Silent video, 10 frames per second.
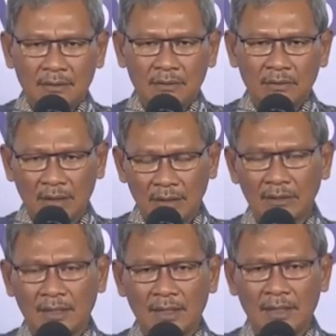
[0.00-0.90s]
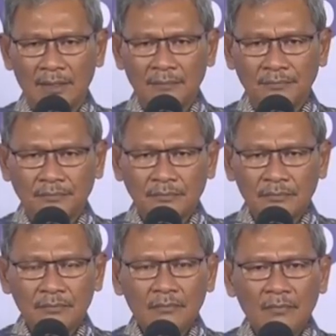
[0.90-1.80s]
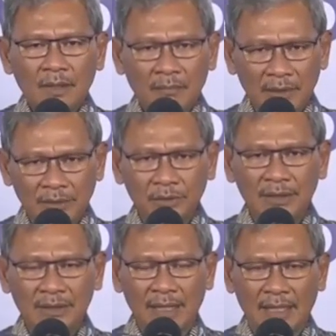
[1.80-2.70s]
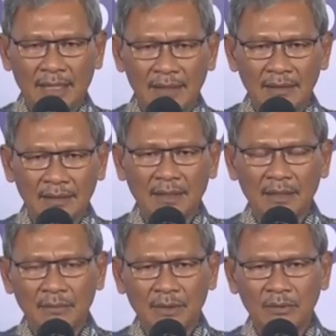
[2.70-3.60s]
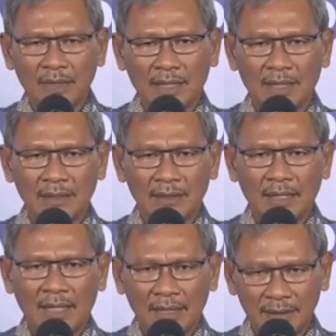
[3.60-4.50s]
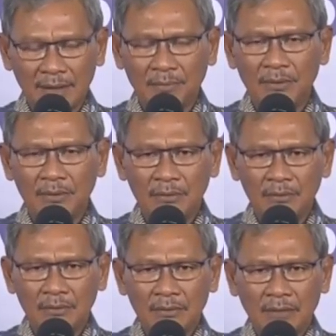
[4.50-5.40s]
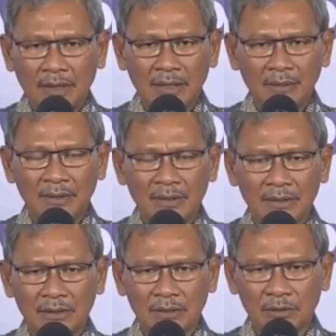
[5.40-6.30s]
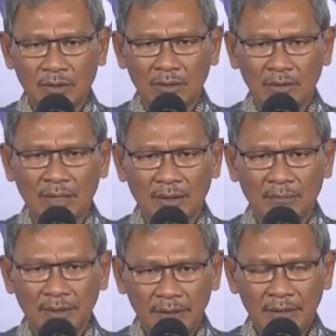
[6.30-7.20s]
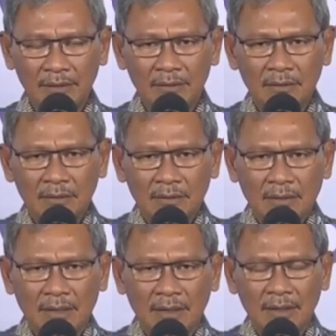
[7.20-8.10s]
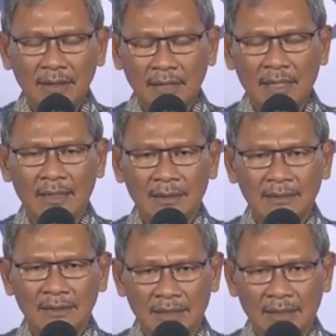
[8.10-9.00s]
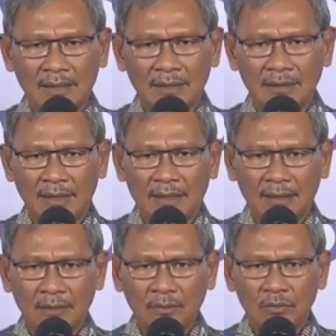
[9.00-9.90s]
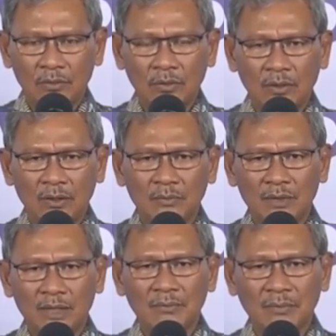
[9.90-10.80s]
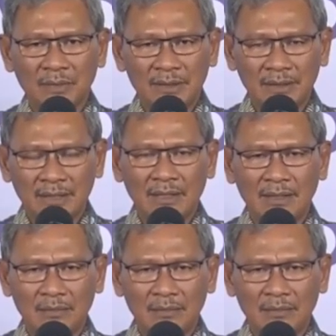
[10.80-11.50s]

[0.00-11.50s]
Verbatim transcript: Saudara-saudara, mencuci tangan dengan menggunakan air sabun ini menjadi sesuatu yang penting dan inilah cara kita untuk kemudian membersihkan